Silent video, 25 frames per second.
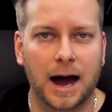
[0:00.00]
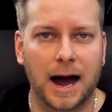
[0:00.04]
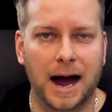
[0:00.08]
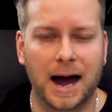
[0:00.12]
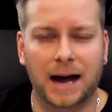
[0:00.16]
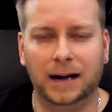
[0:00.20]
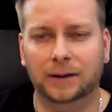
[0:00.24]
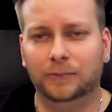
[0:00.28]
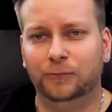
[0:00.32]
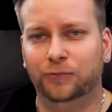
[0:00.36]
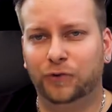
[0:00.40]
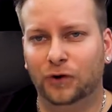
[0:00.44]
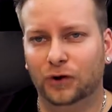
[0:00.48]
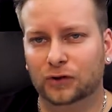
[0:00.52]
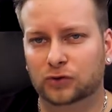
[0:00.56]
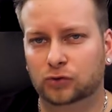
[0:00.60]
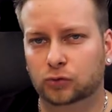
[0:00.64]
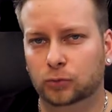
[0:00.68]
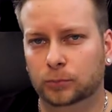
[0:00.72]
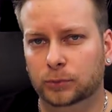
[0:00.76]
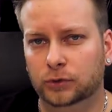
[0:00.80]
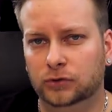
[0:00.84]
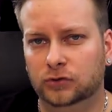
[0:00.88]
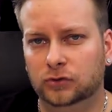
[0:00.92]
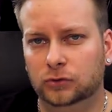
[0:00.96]
einfach
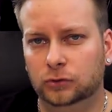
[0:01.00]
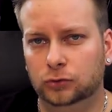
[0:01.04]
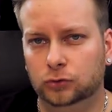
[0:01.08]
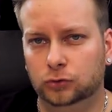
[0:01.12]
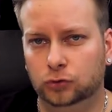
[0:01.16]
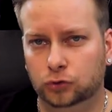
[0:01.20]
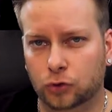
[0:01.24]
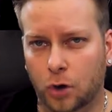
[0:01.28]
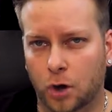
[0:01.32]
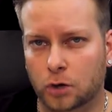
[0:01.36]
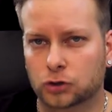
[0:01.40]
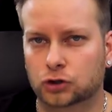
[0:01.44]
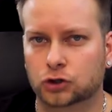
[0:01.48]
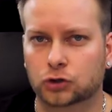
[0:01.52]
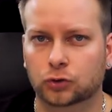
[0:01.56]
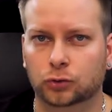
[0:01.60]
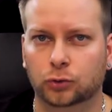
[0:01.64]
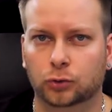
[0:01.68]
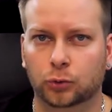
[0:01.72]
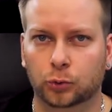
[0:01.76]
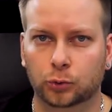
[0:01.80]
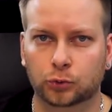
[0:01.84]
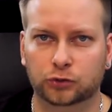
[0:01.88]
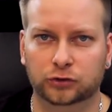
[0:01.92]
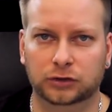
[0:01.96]
so ein bisschen doch schon
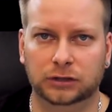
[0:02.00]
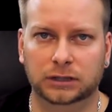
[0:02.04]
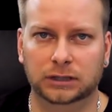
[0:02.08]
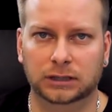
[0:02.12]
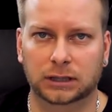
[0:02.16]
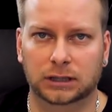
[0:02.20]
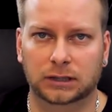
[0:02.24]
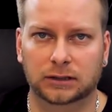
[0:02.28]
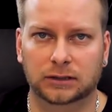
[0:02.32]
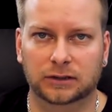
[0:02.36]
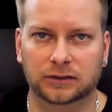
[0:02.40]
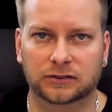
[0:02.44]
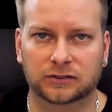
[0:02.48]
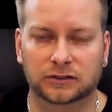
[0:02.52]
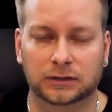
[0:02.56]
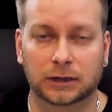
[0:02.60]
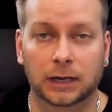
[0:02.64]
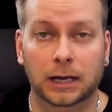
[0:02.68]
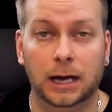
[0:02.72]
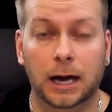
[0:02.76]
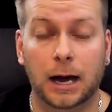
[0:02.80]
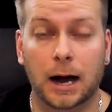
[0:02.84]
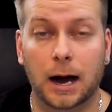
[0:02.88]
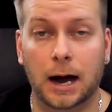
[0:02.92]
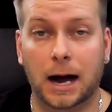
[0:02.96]
gruseliger ist.
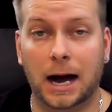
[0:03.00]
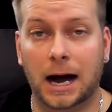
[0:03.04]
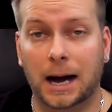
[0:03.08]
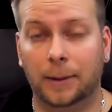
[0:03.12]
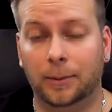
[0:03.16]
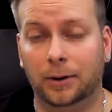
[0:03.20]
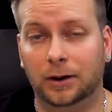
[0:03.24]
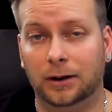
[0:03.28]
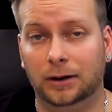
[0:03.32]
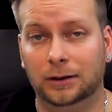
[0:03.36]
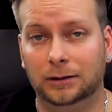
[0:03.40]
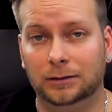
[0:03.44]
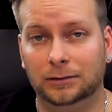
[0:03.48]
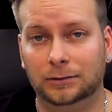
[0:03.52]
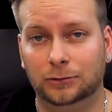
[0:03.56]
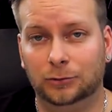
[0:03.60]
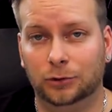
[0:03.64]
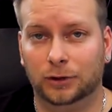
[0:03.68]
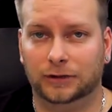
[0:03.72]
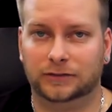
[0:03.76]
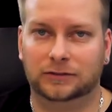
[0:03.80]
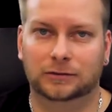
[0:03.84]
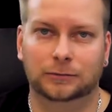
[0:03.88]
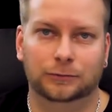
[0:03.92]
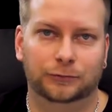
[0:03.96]
Aber
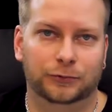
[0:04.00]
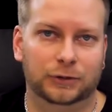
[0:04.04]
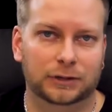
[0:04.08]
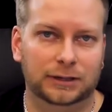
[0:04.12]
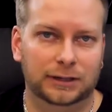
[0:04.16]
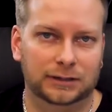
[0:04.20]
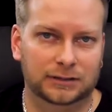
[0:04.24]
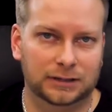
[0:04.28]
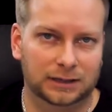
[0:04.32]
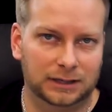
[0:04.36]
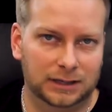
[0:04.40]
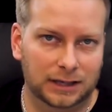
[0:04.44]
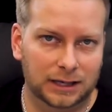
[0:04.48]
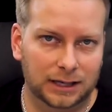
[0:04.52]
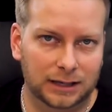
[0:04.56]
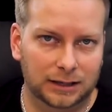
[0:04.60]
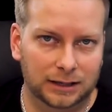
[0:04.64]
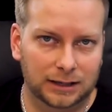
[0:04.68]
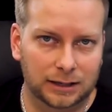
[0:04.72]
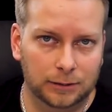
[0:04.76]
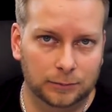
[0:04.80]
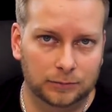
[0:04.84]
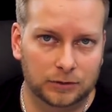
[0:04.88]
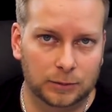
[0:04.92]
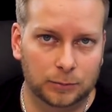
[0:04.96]
trotzdem verliert dagegen
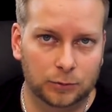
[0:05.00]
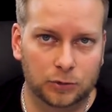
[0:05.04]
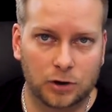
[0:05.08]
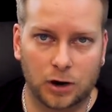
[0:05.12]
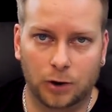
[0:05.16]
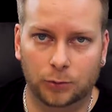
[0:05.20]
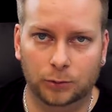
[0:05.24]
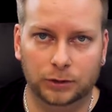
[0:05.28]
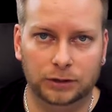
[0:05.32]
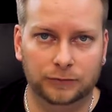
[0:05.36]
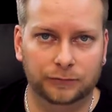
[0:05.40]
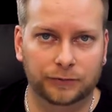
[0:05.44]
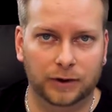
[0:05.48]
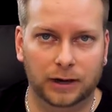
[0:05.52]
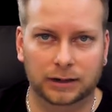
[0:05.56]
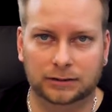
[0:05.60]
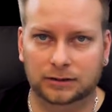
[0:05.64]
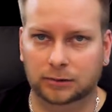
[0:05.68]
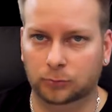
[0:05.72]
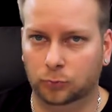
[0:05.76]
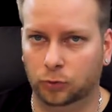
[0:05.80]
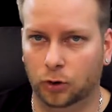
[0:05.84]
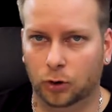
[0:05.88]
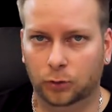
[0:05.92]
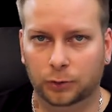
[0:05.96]
Tim Curry, weil
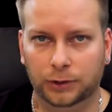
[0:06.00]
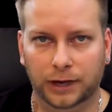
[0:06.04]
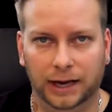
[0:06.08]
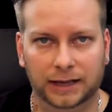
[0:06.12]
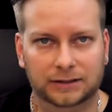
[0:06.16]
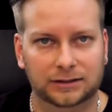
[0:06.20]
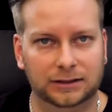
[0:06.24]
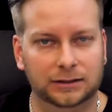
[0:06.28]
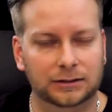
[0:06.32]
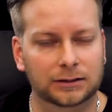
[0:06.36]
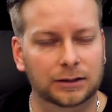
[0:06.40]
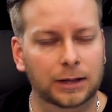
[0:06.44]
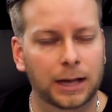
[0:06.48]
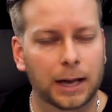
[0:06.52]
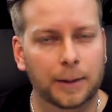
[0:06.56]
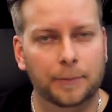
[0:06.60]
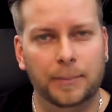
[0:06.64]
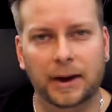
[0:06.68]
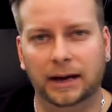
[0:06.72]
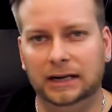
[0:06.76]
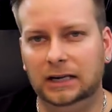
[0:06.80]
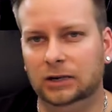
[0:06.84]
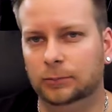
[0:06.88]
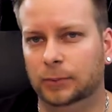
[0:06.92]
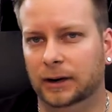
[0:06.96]
Tim Curry hat ihn
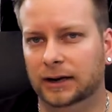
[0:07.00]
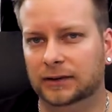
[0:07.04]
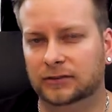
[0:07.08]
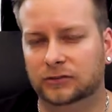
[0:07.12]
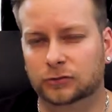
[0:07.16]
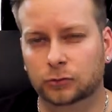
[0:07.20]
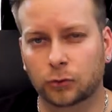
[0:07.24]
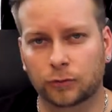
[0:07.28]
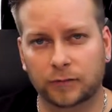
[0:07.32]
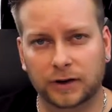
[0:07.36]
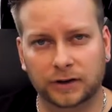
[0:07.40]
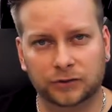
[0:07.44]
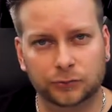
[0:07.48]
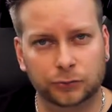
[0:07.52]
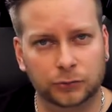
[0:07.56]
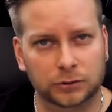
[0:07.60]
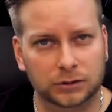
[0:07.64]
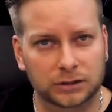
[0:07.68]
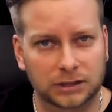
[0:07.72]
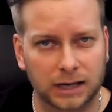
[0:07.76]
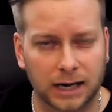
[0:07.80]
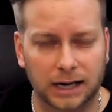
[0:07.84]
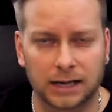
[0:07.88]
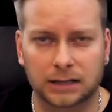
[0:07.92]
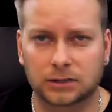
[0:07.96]
Pennywise sowas von
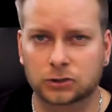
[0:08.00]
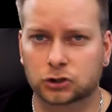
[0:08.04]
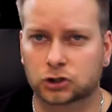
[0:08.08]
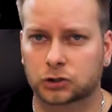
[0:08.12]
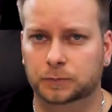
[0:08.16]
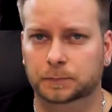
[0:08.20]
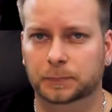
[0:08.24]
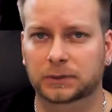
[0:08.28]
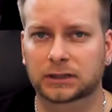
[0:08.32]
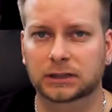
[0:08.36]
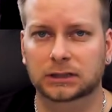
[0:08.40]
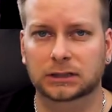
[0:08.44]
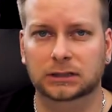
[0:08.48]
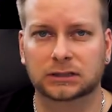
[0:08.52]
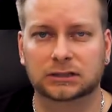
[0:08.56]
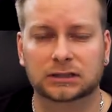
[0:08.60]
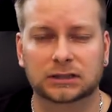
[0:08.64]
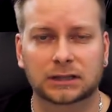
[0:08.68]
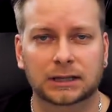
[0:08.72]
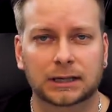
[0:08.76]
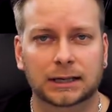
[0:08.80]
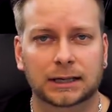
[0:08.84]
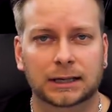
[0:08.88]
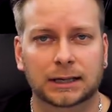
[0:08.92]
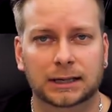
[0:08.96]
geil gespielt.
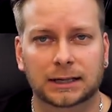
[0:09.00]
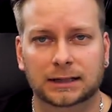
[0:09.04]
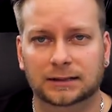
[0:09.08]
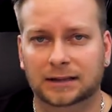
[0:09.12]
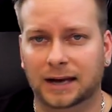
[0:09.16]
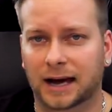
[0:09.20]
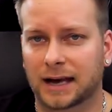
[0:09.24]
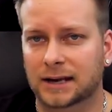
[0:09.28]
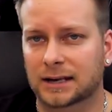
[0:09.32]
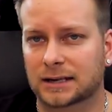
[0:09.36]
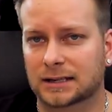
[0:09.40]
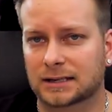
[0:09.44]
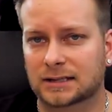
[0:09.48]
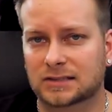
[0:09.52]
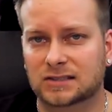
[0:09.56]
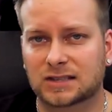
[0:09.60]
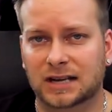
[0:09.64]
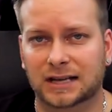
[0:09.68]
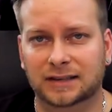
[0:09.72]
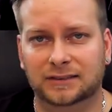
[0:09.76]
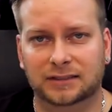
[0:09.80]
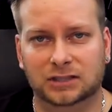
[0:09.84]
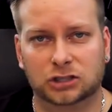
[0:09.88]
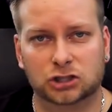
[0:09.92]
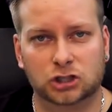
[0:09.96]
Der andere ist
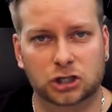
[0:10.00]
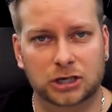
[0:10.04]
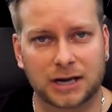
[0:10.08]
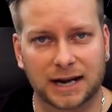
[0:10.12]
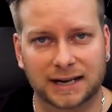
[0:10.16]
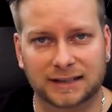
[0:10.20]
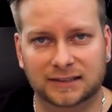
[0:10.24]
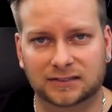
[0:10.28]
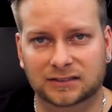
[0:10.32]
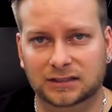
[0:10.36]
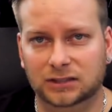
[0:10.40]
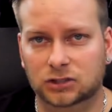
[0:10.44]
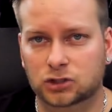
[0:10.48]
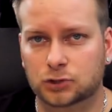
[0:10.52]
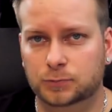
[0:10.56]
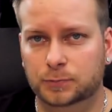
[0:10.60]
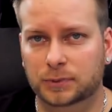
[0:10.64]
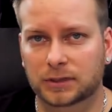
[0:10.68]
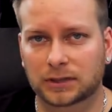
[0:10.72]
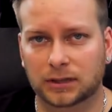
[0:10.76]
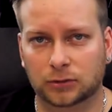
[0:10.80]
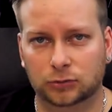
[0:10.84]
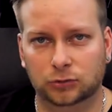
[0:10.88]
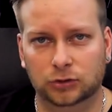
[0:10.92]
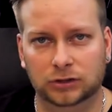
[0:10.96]
halt sehr schlaksig,
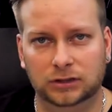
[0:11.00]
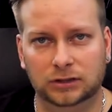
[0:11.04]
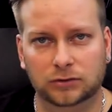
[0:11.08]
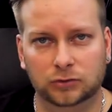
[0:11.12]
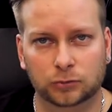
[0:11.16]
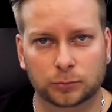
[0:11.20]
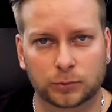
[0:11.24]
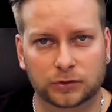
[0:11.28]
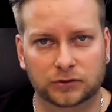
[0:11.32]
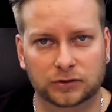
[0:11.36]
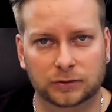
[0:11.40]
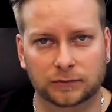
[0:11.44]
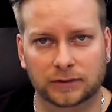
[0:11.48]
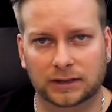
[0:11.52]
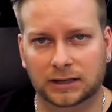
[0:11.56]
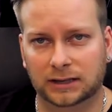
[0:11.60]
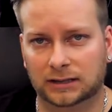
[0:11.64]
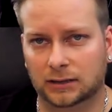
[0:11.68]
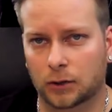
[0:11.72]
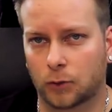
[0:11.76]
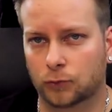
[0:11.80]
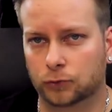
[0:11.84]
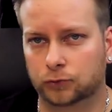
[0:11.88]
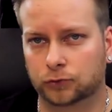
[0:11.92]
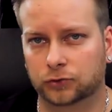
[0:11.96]
spielt natürlich ihn so ein bisschen, wenn er
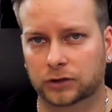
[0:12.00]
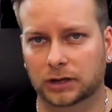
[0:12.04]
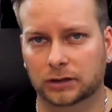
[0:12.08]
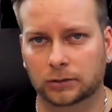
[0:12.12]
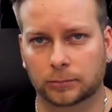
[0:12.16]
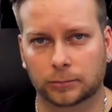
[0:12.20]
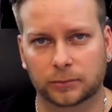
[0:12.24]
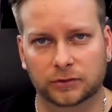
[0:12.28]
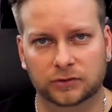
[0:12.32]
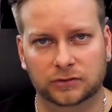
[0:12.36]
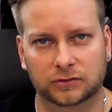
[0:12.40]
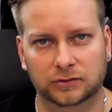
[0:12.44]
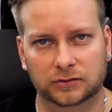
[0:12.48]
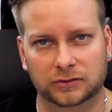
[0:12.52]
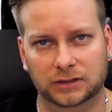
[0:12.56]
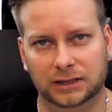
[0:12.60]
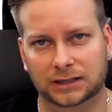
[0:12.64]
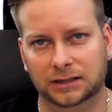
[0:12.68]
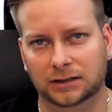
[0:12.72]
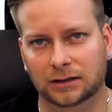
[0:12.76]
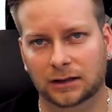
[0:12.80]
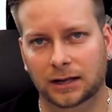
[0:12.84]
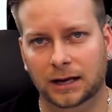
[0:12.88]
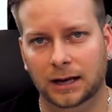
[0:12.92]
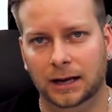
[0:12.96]
dann aufsteht und ein bisschen
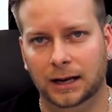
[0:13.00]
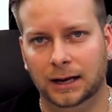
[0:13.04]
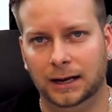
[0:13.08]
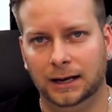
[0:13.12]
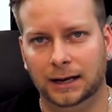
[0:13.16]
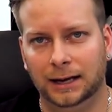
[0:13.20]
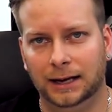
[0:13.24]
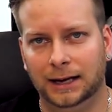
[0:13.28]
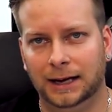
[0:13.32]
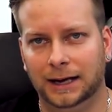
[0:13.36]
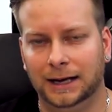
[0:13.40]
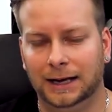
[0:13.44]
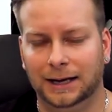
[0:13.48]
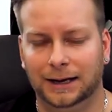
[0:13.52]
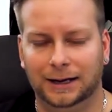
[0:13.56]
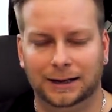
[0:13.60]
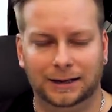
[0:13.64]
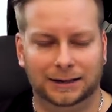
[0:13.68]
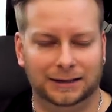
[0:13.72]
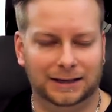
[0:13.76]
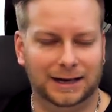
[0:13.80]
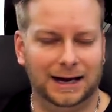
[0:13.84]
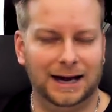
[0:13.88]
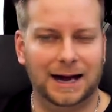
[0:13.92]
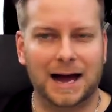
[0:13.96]
seine
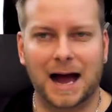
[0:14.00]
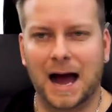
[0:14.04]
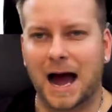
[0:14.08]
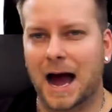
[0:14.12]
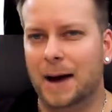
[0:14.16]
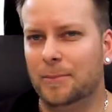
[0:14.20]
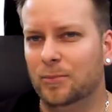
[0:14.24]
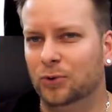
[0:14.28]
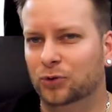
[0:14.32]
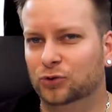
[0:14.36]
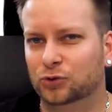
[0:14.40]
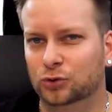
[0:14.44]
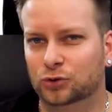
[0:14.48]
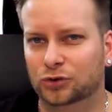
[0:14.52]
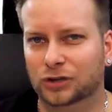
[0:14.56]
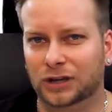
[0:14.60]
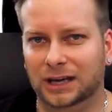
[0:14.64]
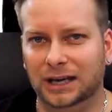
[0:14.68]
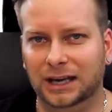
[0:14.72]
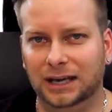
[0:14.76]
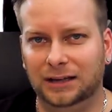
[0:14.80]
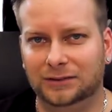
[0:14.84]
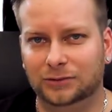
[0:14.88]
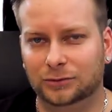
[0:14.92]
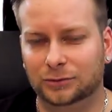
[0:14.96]
ja, Arme so
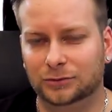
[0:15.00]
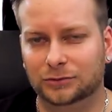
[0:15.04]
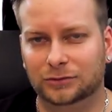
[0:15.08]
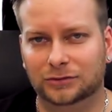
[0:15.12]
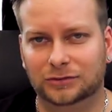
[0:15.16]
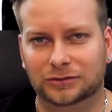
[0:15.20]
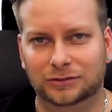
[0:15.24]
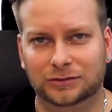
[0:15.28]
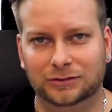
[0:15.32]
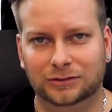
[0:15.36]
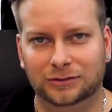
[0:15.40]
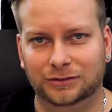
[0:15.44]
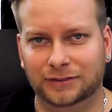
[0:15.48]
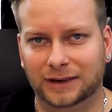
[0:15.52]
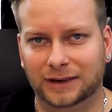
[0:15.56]
dreht und so